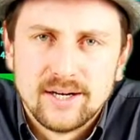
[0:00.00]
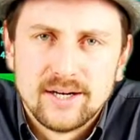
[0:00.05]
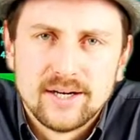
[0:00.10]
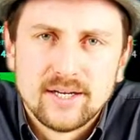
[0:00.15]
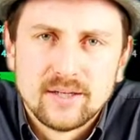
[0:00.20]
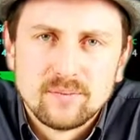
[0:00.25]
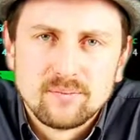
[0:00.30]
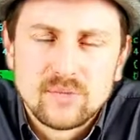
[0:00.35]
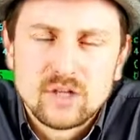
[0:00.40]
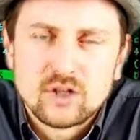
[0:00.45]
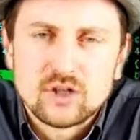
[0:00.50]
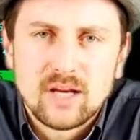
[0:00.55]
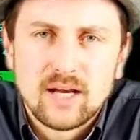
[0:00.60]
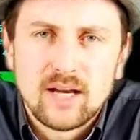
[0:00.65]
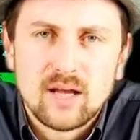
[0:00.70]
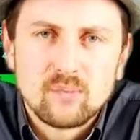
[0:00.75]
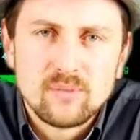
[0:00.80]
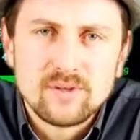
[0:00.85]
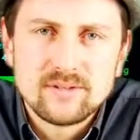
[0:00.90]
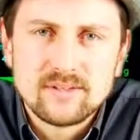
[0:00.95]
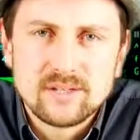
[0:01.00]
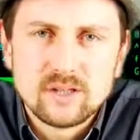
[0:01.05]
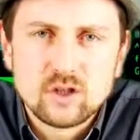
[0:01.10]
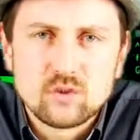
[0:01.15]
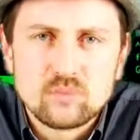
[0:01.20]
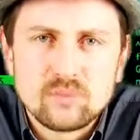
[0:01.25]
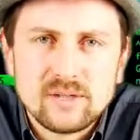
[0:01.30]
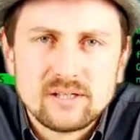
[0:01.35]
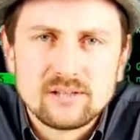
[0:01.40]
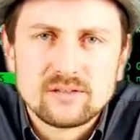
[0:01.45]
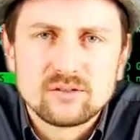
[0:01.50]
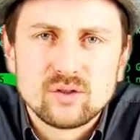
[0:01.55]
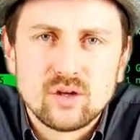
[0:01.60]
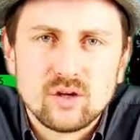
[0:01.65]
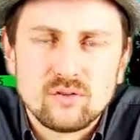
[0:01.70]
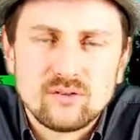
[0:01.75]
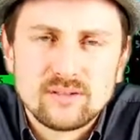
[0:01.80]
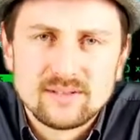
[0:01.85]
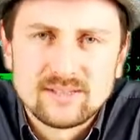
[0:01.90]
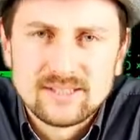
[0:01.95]
Ähm, die standardmäßigen
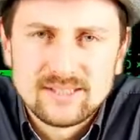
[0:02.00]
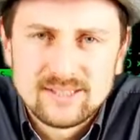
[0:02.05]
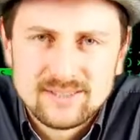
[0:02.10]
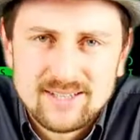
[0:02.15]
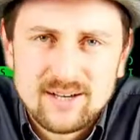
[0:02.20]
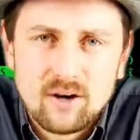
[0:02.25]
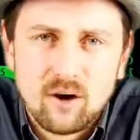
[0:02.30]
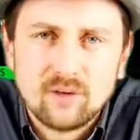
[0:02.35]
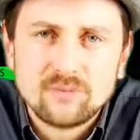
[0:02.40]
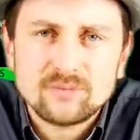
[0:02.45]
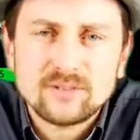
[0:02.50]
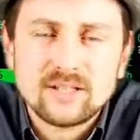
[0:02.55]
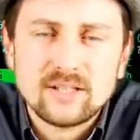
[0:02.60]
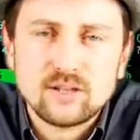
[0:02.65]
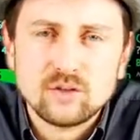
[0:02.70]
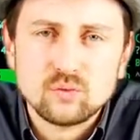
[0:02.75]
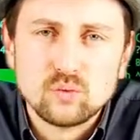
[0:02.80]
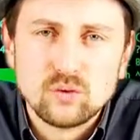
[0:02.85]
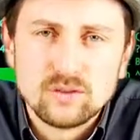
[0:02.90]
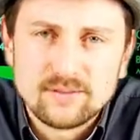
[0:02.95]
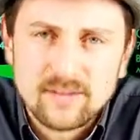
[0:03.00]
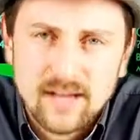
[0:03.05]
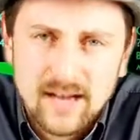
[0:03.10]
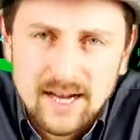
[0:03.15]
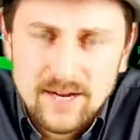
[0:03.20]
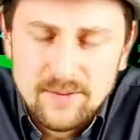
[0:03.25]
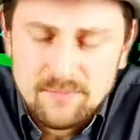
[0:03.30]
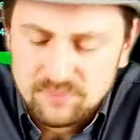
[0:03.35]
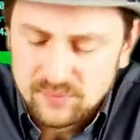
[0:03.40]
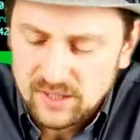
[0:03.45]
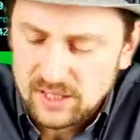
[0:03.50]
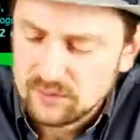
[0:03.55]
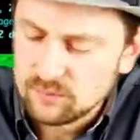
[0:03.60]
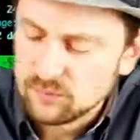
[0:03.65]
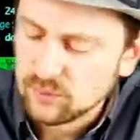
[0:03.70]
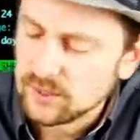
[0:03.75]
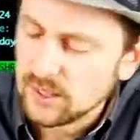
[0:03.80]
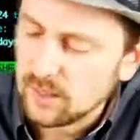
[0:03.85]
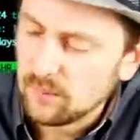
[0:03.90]
Spiegelserver sind sehr oft in den USA. Ich würde